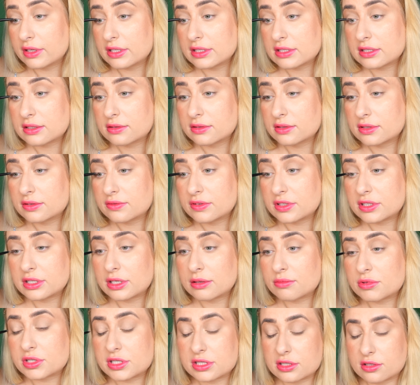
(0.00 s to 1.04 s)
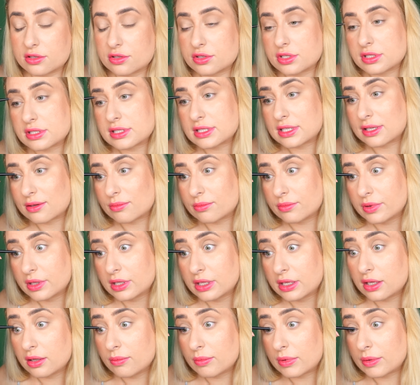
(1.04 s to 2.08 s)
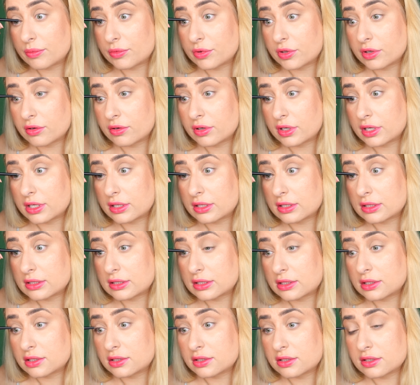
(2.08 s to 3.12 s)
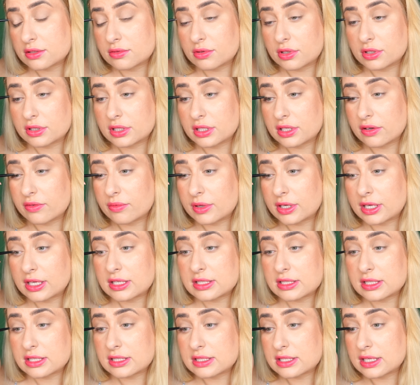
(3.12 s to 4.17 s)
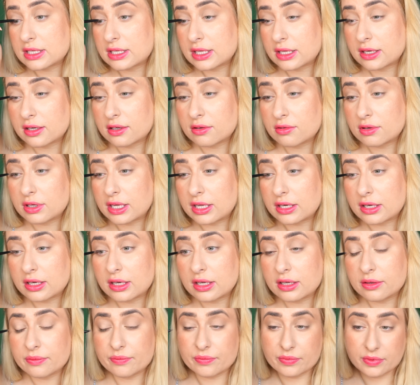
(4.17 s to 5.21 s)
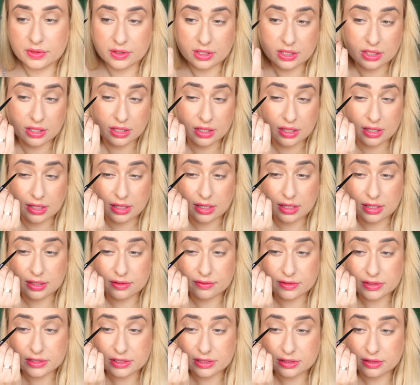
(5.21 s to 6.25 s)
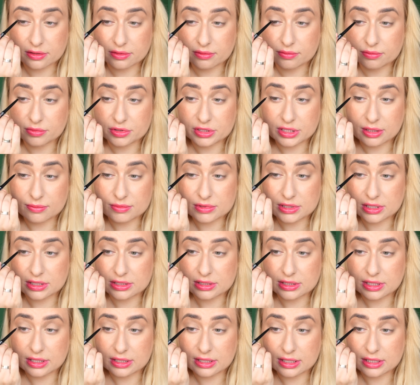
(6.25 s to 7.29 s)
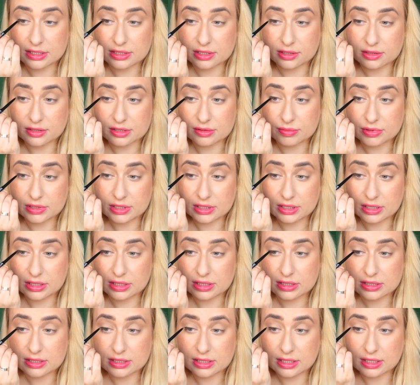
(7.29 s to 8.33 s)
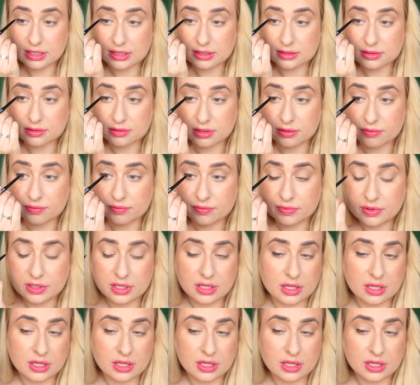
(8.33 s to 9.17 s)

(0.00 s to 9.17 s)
więc stwierdziłam, że skorzystam. I mam tę kredkę za 3 zł. Nie wiem jaka jest jej cena regularna, ale wiecie, no musiałam znaleźć najtańsze kosmetyki i znalazłam.